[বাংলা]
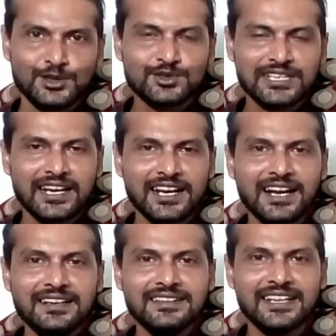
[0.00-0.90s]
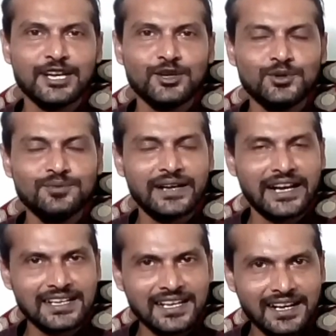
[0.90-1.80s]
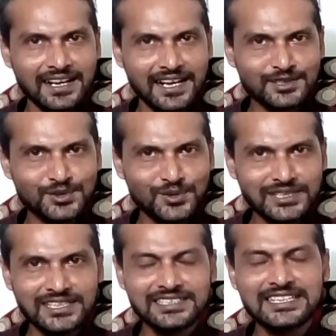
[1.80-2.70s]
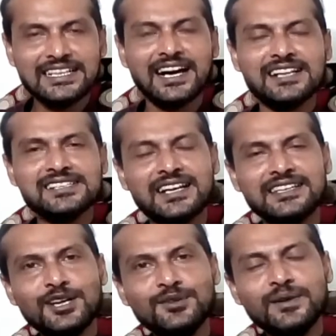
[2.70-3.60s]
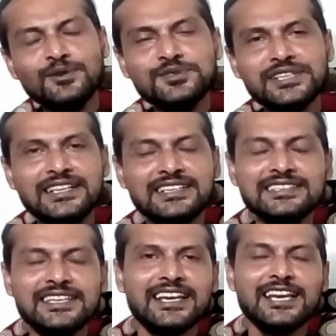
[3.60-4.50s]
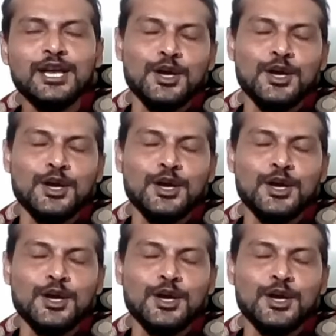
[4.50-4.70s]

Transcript: তো সানা খান এরকম একটা কাজ করেছেন যেটা সাধারণ মানুষের নিতে